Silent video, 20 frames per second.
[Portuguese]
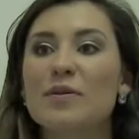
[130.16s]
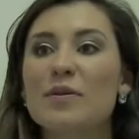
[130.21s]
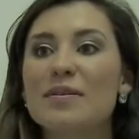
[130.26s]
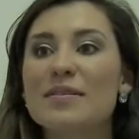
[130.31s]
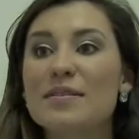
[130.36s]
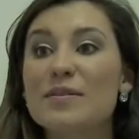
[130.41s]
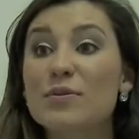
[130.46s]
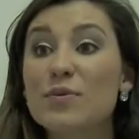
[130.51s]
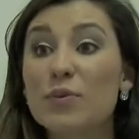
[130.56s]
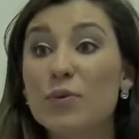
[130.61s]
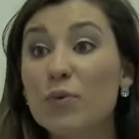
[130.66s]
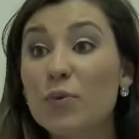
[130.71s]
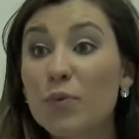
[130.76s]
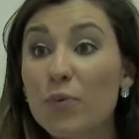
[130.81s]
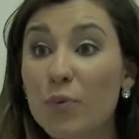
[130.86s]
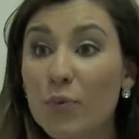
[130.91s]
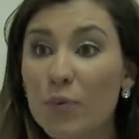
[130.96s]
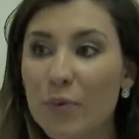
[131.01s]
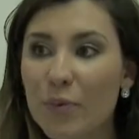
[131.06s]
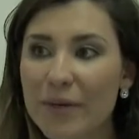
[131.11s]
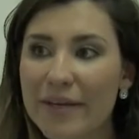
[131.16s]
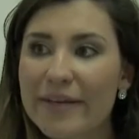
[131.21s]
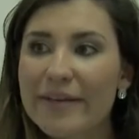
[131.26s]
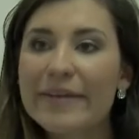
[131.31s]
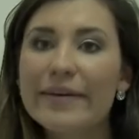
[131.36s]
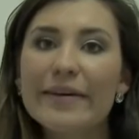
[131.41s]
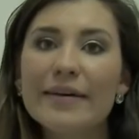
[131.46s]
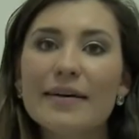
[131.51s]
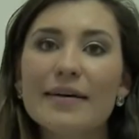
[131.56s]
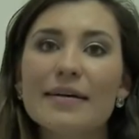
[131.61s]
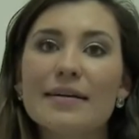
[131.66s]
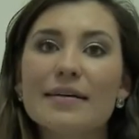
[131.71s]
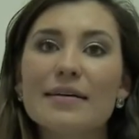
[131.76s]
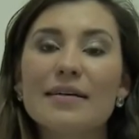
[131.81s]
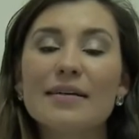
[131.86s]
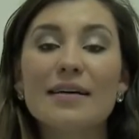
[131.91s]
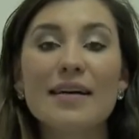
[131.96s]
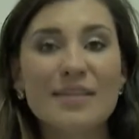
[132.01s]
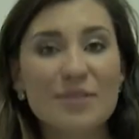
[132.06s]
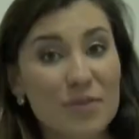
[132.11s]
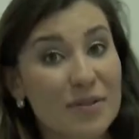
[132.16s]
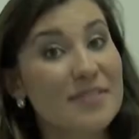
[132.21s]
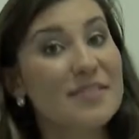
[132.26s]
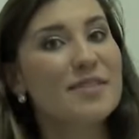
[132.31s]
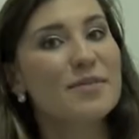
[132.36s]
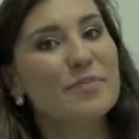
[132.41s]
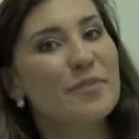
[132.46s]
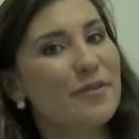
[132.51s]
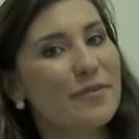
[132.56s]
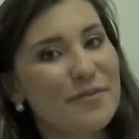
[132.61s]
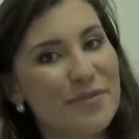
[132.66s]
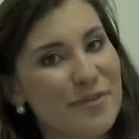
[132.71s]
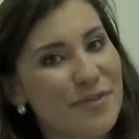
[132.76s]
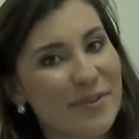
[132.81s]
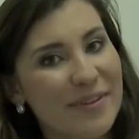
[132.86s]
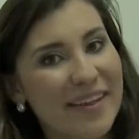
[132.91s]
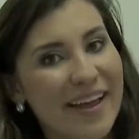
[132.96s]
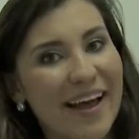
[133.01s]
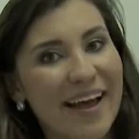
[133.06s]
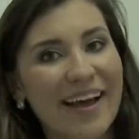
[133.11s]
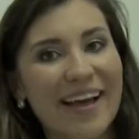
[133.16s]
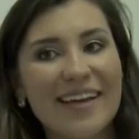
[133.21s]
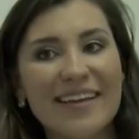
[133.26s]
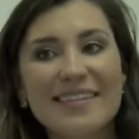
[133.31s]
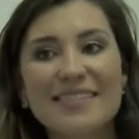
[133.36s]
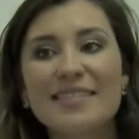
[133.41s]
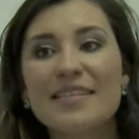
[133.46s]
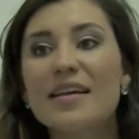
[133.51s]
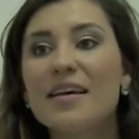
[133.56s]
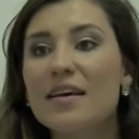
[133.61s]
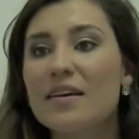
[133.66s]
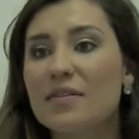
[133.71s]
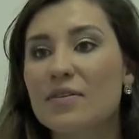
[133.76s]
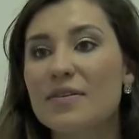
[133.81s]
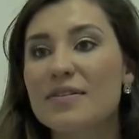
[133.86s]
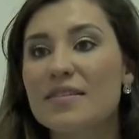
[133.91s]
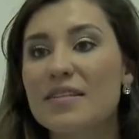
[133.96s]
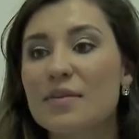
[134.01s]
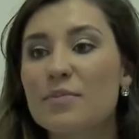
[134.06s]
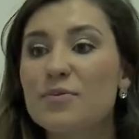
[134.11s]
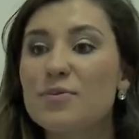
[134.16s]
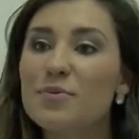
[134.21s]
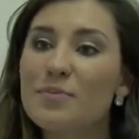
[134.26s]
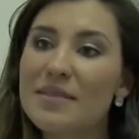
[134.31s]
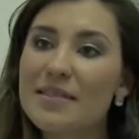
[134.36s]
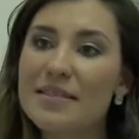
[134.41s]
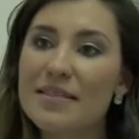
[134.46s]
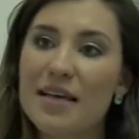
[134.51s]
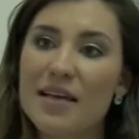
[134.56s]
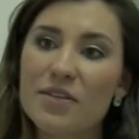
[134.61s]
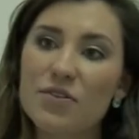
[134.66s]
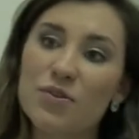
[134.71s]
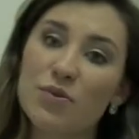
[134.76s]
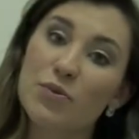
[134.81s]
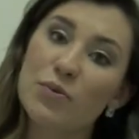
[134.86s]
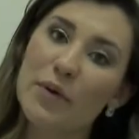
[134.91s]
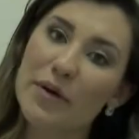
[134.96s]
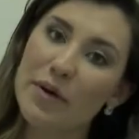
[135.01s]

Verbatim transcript: a nossa estrutura, ah, as nossas profissionais. Nós temos uma sede no